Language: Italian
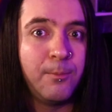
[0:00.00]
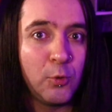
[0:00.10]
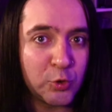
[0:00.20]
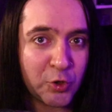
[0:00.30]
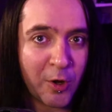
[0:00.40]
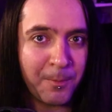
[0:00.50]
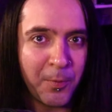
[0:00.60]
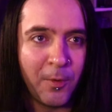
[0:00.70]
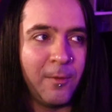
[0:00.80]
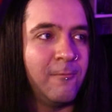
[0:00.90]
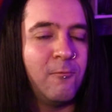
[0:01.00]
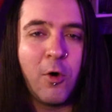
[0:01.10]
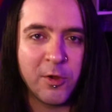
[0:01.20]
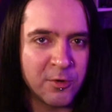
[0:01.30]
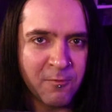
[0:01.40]
purtroppo,
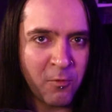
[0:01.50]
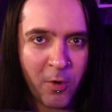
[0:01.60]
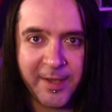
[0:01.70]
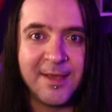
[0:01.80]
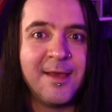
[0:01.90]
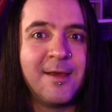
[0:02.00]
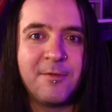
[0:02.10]
vuoi o non vuoi,